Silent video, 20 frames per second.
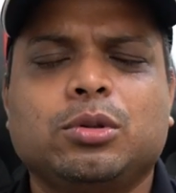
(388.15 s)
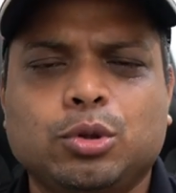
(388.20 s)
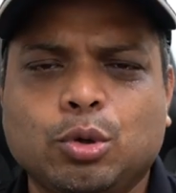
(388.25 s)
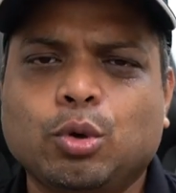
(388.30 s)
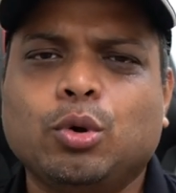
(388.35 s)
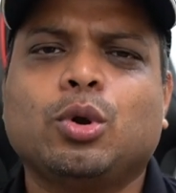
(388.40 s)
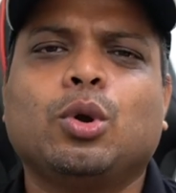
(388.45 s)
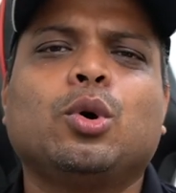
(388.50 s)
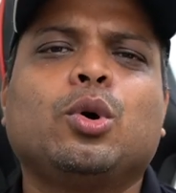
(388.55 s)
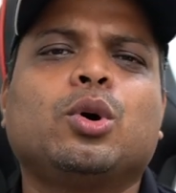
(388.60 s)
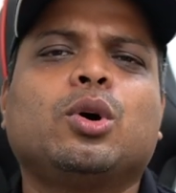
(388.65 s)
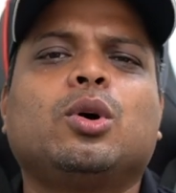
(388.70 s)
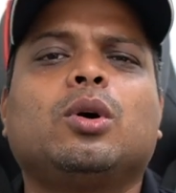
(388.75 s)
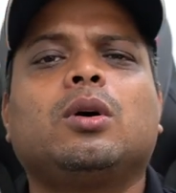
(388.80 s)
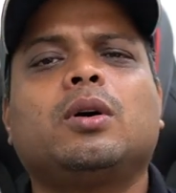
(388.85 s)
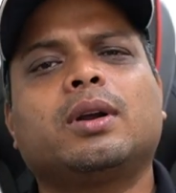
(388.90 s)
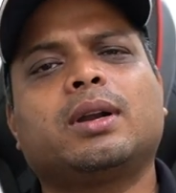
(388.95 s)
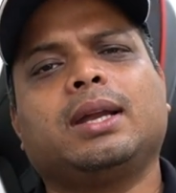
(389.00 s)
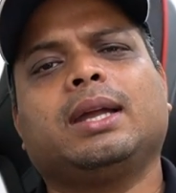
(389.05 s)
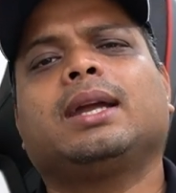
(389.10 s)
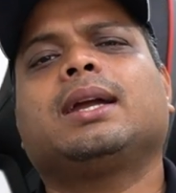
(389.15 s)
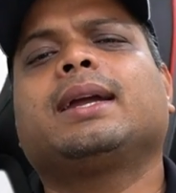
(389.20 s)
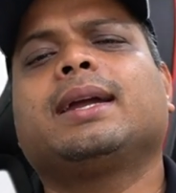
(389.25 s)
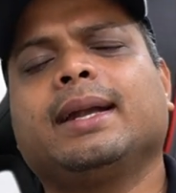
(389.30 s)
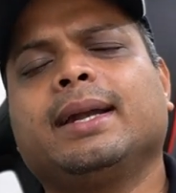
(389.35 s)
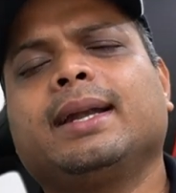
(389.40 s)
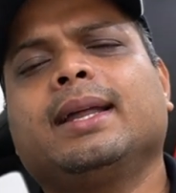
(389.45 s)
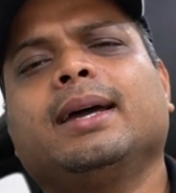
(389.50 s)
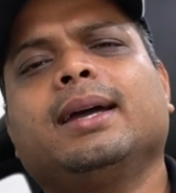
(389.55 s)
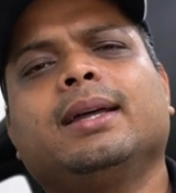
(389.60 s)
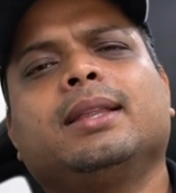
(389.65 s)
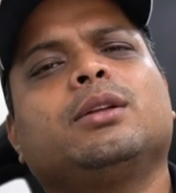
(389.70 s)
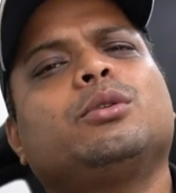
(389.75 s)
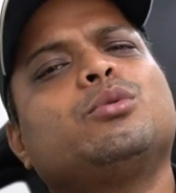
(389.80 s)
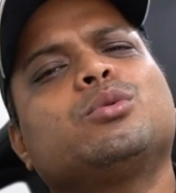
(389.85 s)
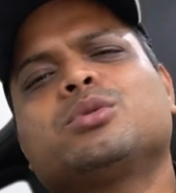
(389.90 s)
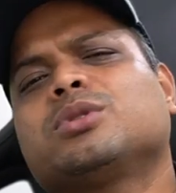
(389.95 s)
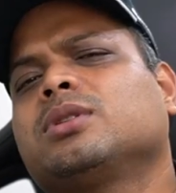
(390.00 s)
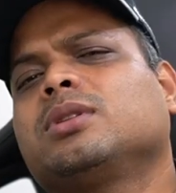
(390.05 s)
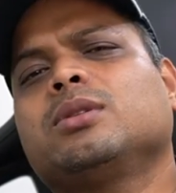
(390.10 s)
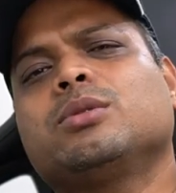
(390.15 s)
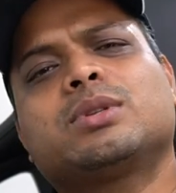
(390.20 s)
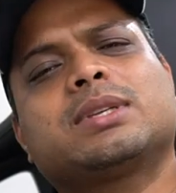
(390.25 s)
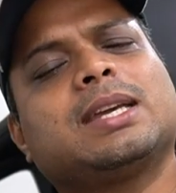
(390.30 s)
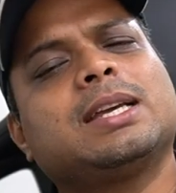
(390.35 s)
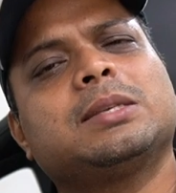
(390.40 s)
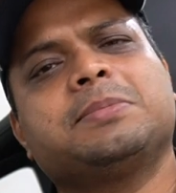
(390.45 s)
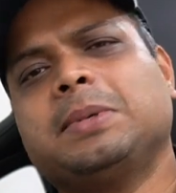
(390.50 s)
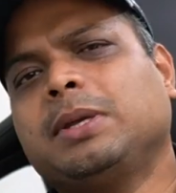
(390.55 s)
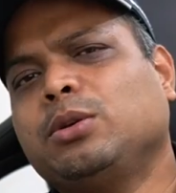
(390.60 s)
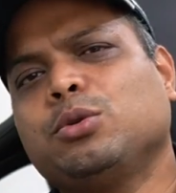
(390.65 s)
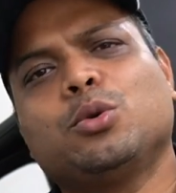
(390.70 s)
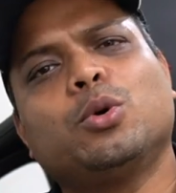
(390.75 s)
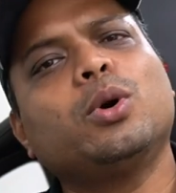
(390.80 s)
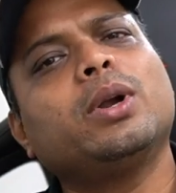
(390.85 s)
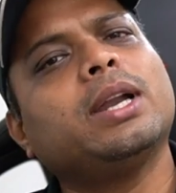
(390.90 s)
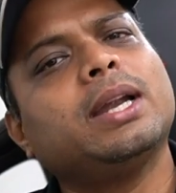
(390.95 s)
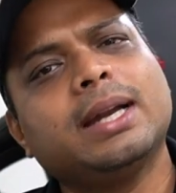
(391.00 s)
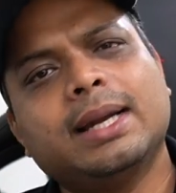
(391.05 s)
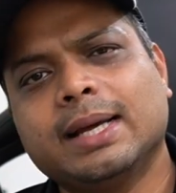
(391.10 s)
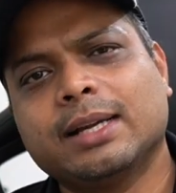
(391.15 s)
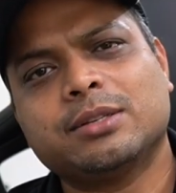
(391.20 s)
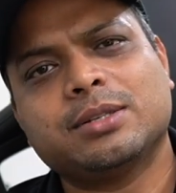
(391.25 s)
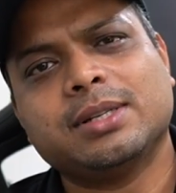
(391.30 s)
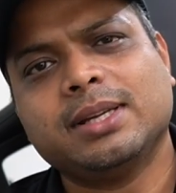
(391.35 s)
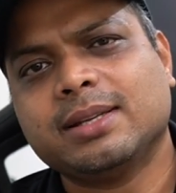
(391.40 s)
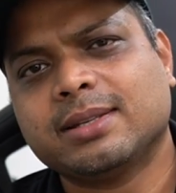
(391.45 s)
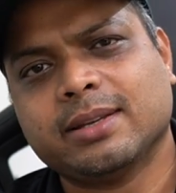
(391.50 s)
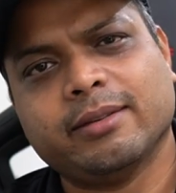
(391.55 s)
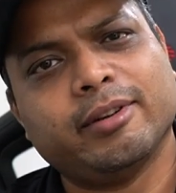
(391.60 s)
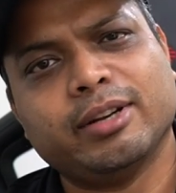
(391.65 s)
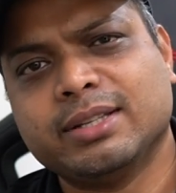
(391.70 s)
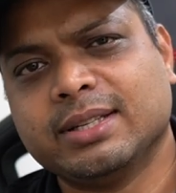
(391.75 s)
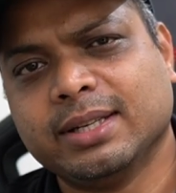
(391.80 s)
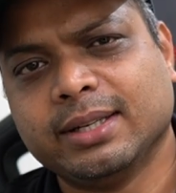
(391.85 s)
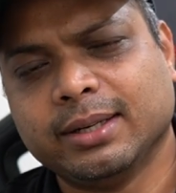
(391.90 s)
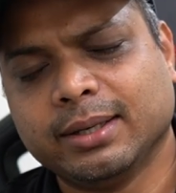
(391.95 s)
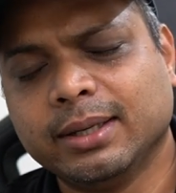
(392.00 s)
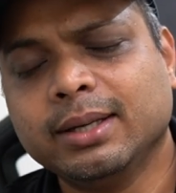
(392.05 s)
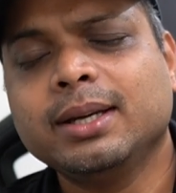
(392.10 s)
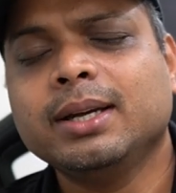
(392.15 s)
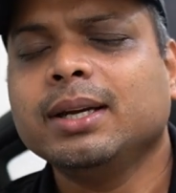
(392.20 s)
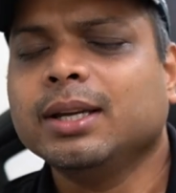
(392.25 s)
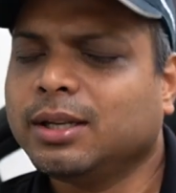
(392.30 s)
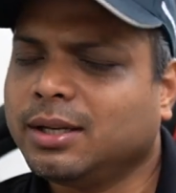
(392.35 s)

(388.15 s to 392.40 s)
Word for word: दो लोग हो और एक किड है देन उस उस केस पे यू डोंट नीड एक्चुअली सेवन सीटर